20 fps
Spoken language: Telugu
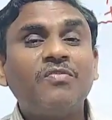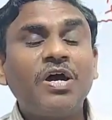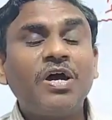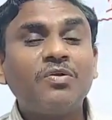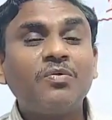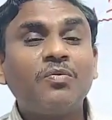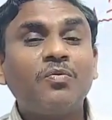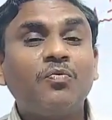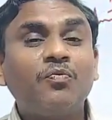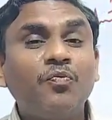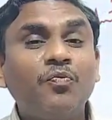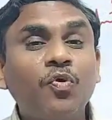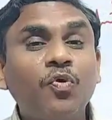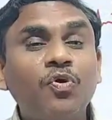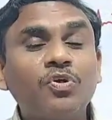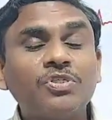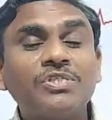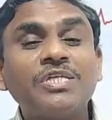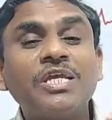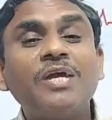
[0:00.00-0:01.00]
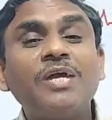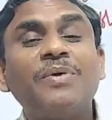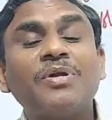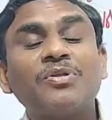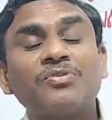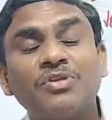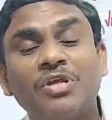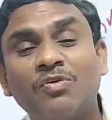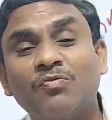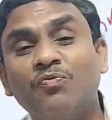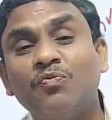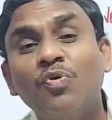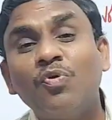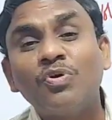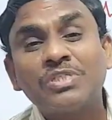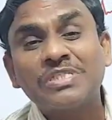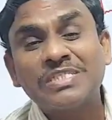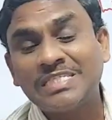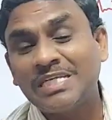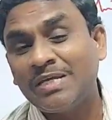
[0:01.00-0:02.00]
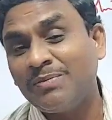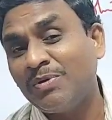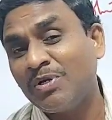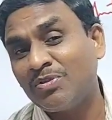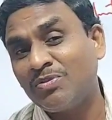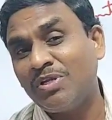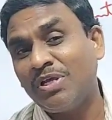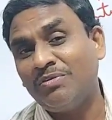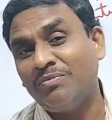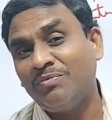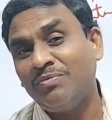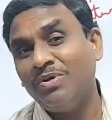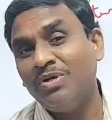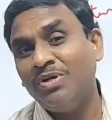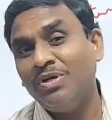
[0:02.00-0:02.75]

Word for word: వారు ఫోర్స్ చేయబడుతున్నారు ఫోర్స్ చేయబడుతున్నారు